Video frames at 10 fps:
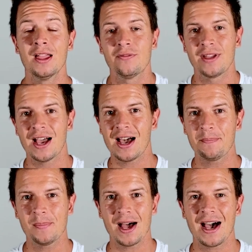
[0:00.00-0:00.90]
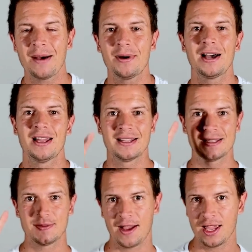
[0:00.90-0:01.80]
Wir haben aber
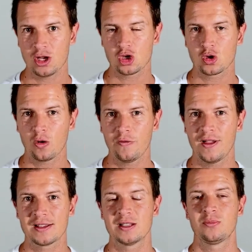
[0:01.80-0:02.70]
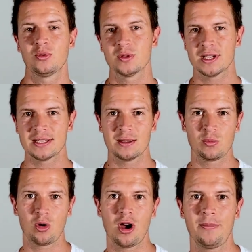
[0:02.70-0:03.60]
zwei Stoffwechselprozesse
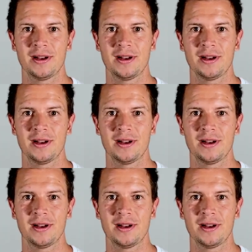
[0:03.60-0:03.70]
im Körper.